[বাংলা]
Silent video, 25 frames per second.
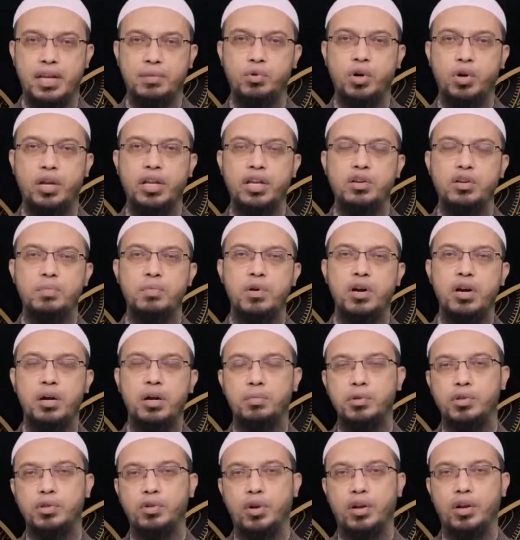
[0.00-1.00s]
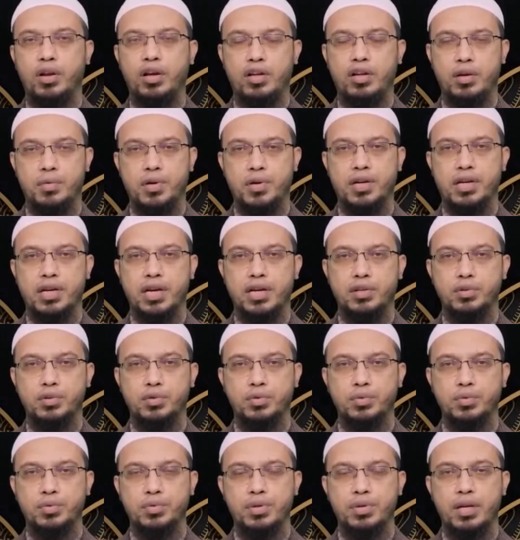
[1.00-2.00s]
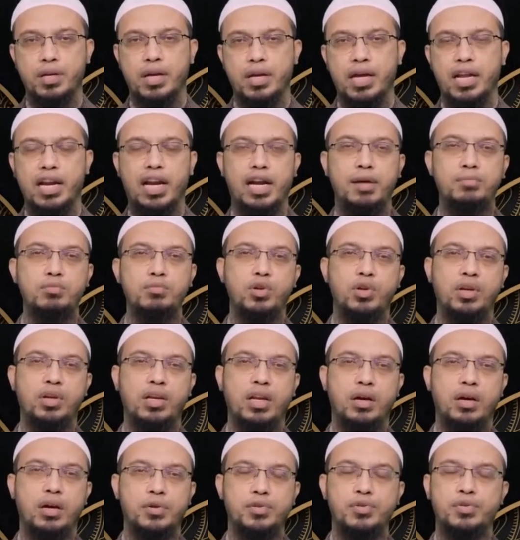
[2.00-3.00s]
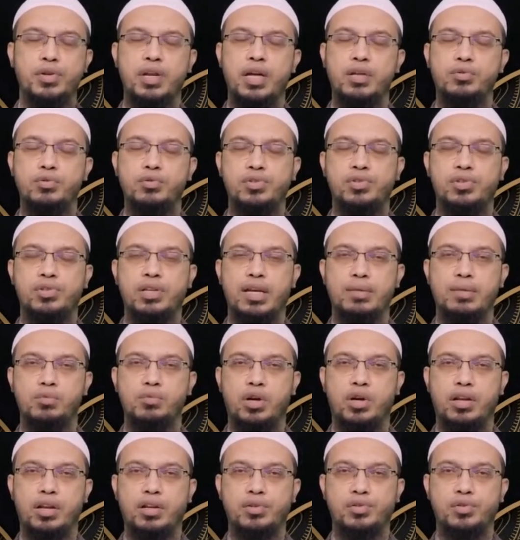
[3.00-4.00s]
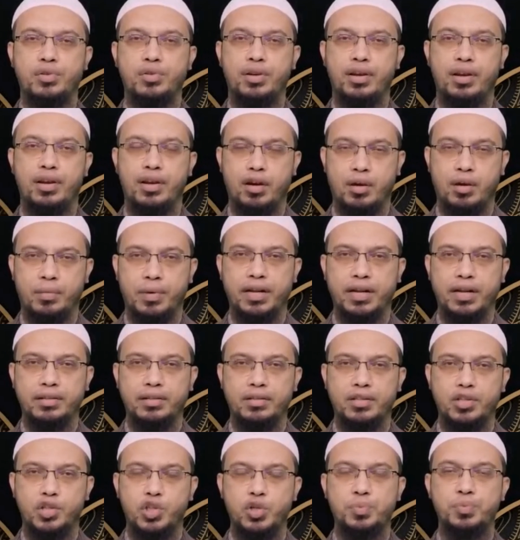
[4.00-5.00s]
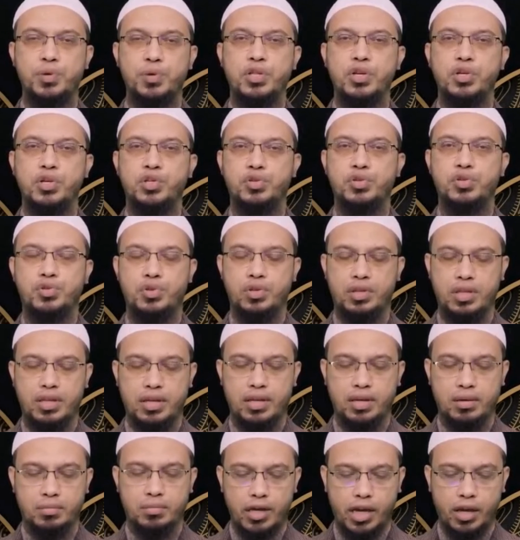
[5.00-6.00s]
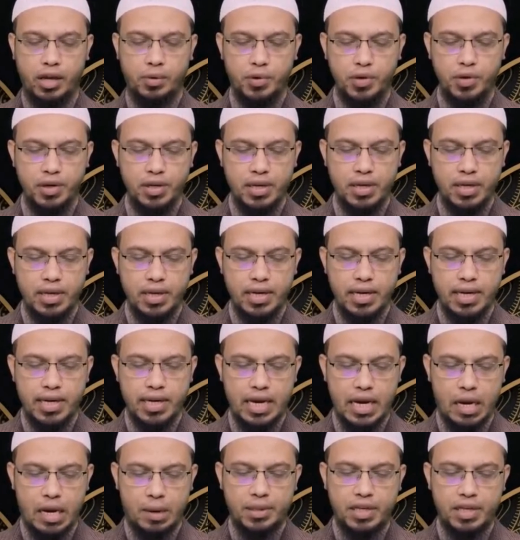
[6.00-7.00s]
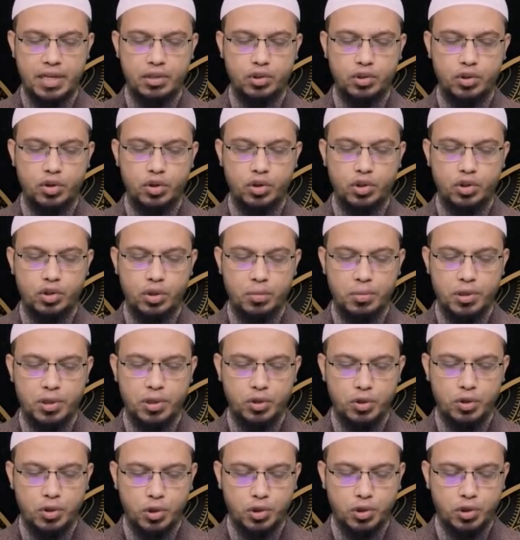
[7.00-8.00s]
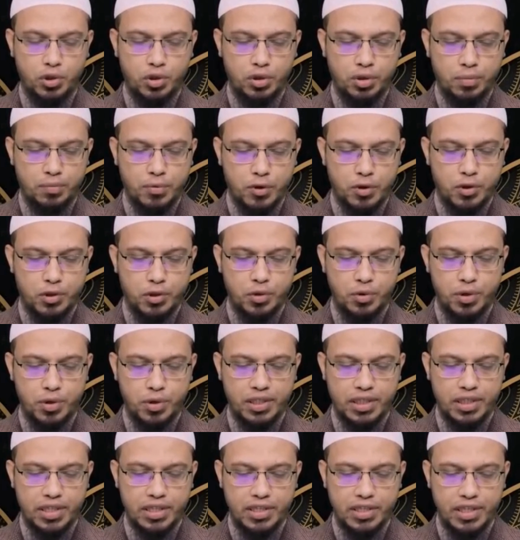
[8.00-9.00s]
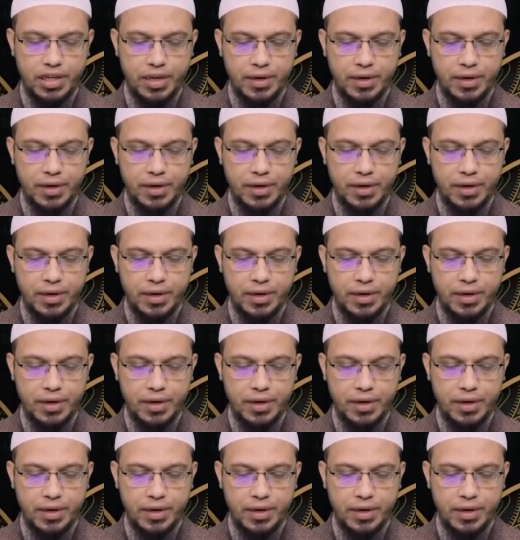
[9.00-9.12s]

আসসালামু আলাইকুম রহমতুল্লাহ অবরাকাত ইন আলহামদুলিল্লাহ ওসলাত আসসালামু আলা রসুলিল্লাহ আলা আলহি ওয়াসহাবিহি ওমান ওয়ালাহামাবাদ